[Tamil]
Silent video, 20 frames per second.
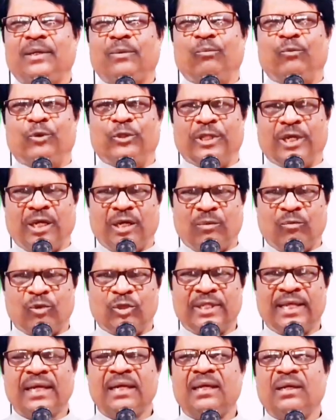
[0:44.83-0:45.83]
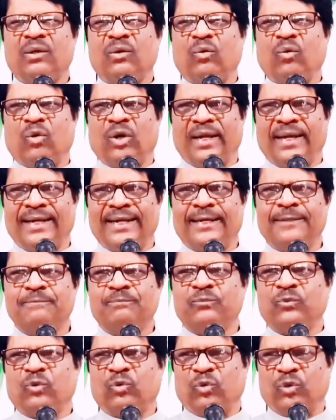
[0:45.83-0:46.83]
முதல் முதல் உலகம்
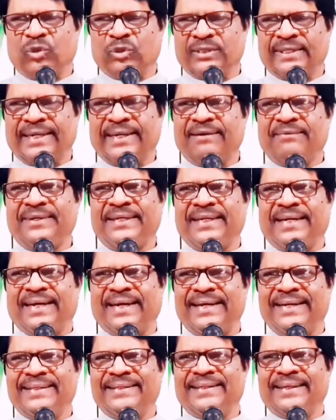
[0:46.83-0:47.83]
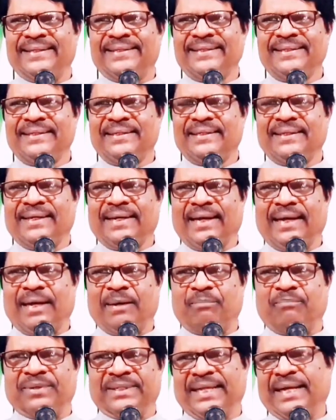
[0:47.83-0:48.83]
ஒரு தடவை அழிந்தது
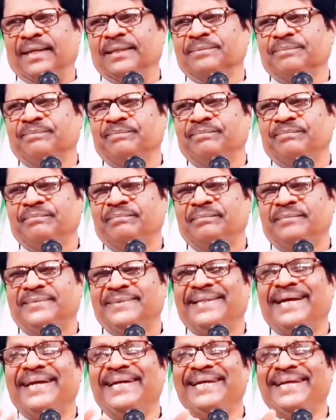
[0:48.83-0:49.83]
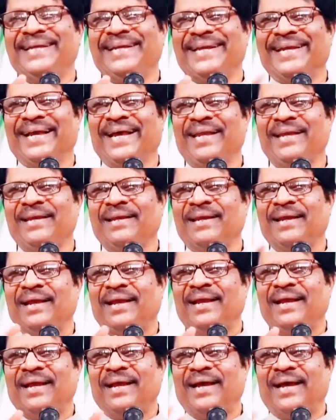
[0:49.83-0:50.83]
அப்போதான் தண்ணீரினால்
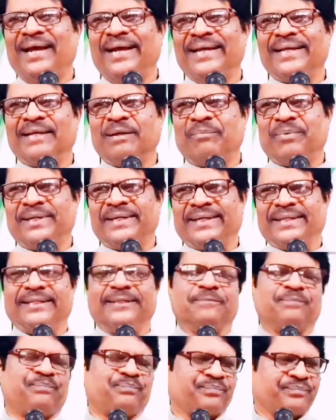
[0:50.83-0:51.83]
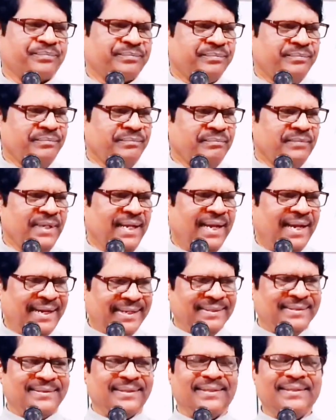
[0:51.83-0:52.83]
அழிக்கப்பட்டது
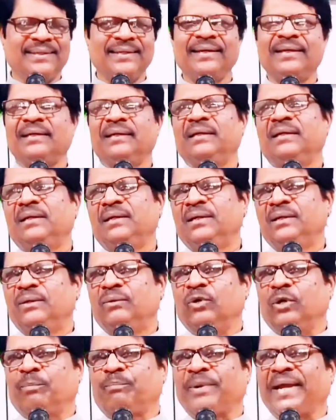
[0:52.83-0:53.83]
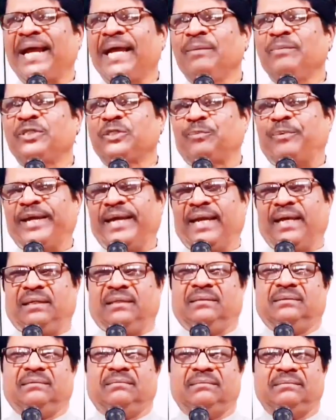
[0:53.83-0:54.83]
அடுத்தது ஒரு பிராமிஸ் பண்ணார்
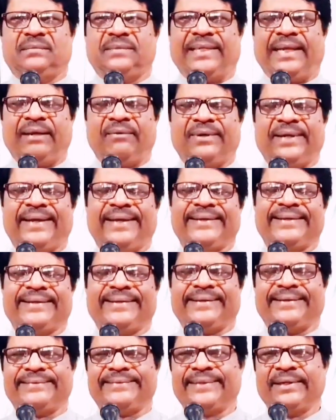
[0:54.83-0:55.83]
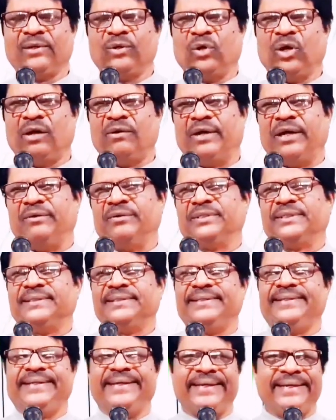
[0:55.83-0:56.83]
தேவநாகி கத்தர் நோவாவுக்கு
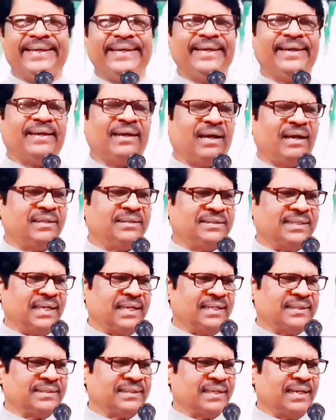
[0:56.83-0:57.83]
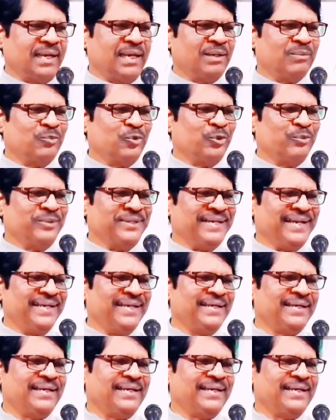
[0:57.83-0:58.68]
இனி நான் ஜலத்தினால் பூமியை